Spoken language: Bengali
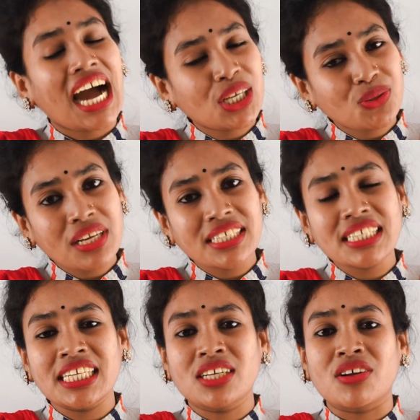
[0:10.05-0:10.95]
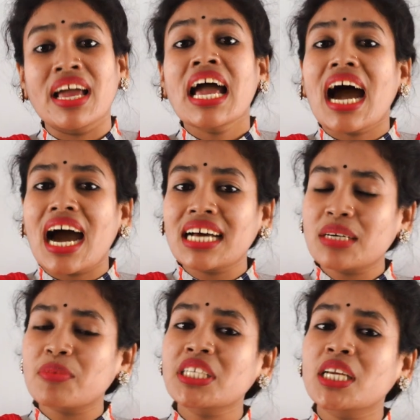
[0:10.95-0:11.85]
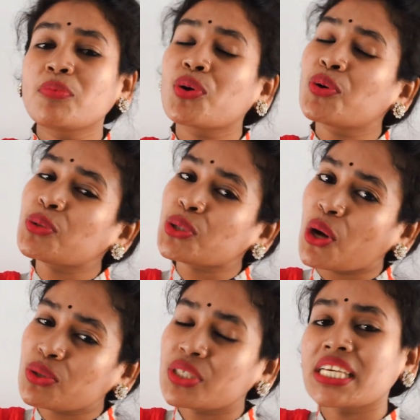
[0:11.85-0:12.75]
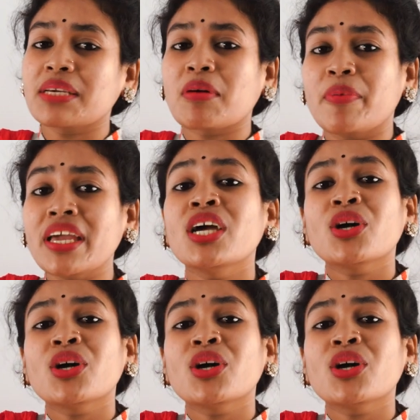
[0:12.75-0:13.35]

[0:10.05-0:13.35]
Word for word: আসলে এটা ঠিক নয় আজ আমরা শিখব খুব সহজেই কিভাবে